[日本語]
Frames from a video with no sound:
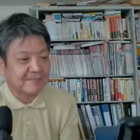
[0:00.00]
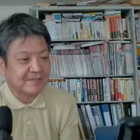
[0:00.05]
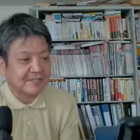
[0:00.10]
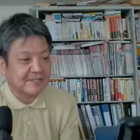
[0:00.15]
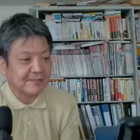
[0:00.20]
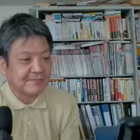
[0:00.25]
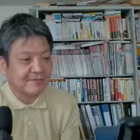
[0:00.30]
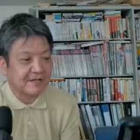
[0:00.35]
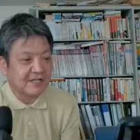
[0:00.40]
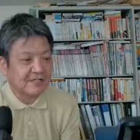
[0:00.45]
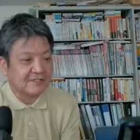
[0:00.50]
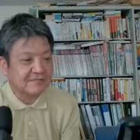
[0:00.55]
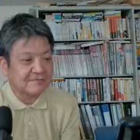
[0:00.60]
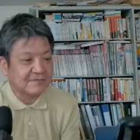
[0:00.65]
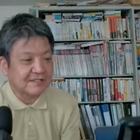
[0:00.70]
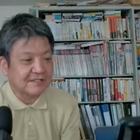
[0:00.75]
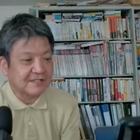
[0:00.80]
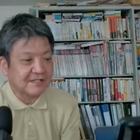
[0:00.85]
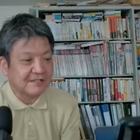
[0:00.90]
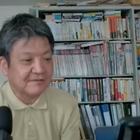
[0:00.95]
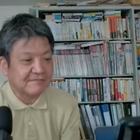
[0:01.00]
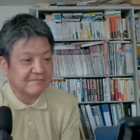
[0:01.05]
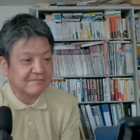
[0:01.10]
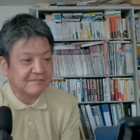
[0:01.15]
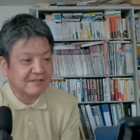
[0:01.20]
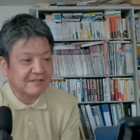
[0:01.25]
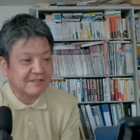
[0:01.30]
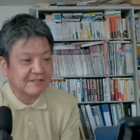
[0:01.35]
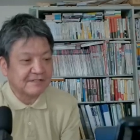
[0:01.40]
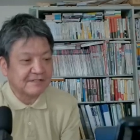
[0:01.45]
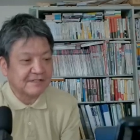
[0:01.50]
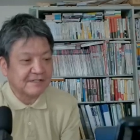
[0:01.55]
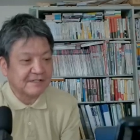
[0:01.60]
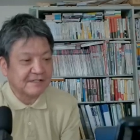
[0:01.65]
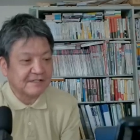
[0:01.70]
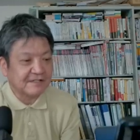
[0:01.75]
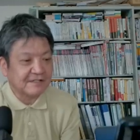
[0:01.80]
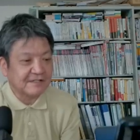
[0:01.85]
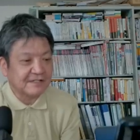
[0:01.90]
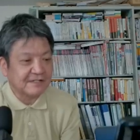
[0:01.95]
でもあくまで一般
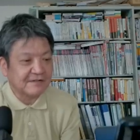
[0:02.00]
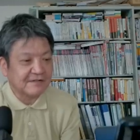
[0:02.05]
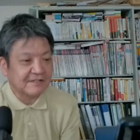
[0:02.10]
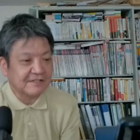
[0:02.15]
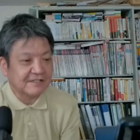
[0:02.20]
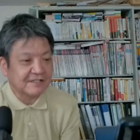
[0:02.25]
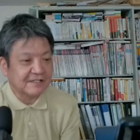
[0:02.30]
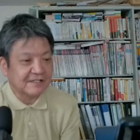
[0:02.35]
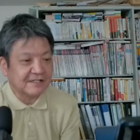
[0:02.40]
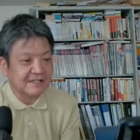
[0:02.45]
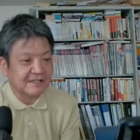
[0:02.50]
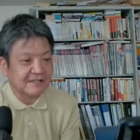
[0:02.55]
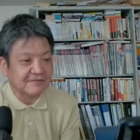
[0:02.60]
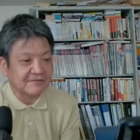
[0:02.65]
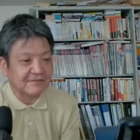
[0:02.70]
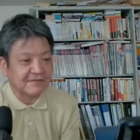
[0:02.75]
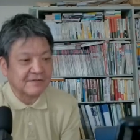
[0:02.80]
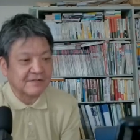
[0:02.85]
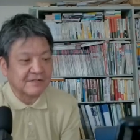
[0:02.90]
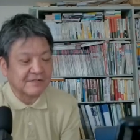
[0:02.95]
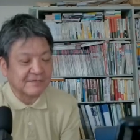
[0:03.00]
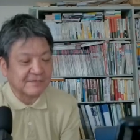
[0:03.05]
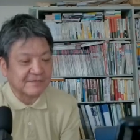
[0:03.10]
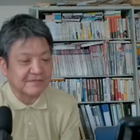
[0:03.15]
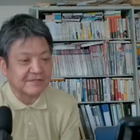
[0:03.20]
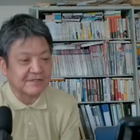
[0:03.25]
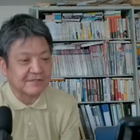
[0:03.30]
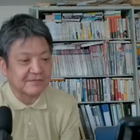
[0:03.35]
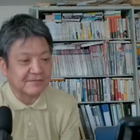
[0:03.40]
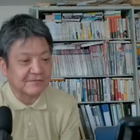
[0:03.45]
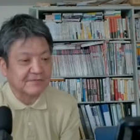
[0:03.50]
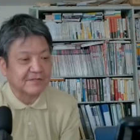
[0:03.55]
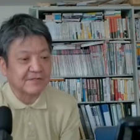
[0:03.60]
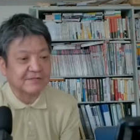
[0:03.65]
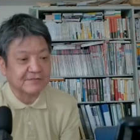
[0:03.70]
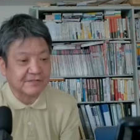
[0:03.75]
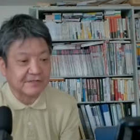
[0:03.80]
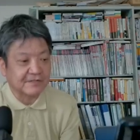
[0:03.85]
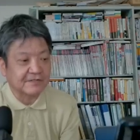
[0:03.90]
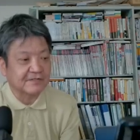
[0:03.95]
的に期間は1年かかると言われてますが、そうな
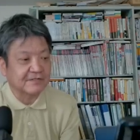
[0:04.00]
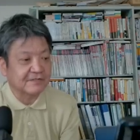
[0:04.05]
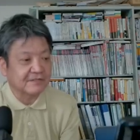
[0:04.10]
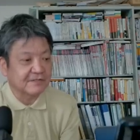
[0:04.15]
んですか。